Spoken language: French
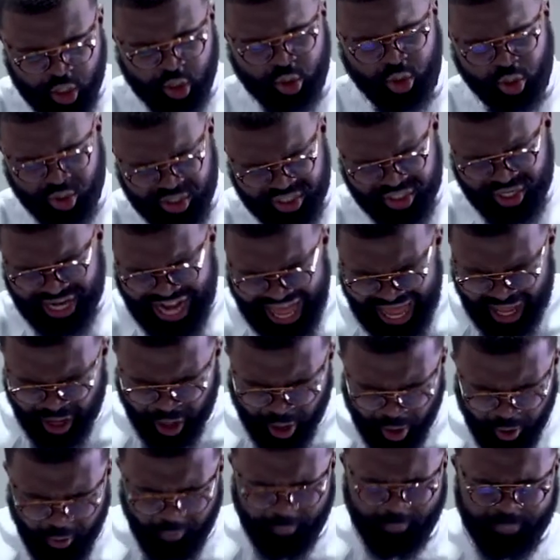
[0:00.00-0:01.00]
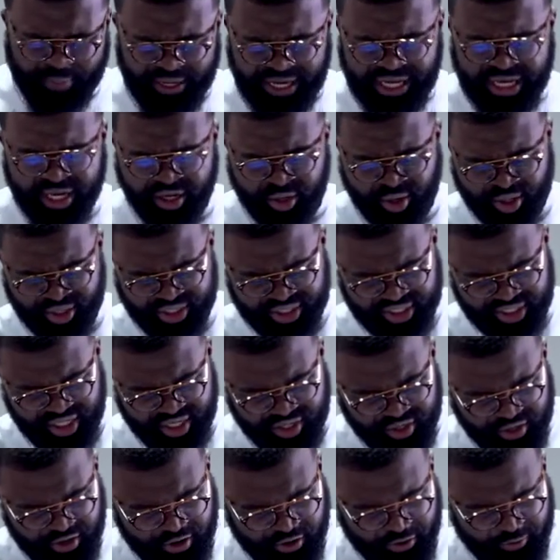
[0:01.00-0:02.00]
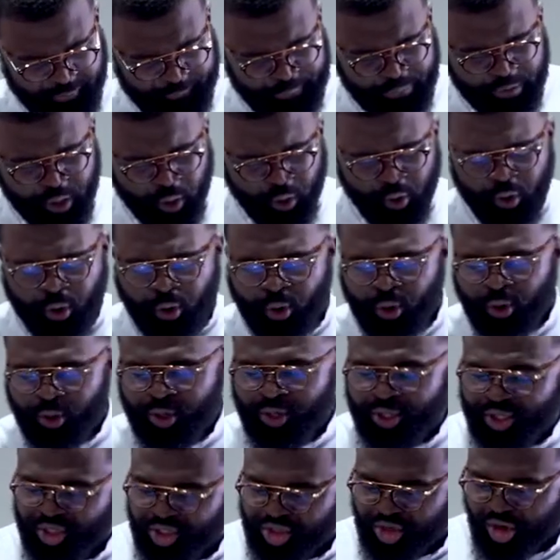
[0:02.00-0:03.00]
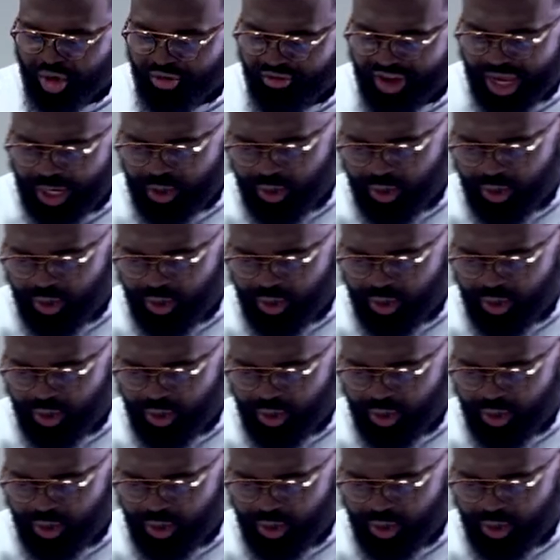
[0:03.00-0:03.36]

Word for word: de la remplir, Seigneur. Oh, le Dieu vers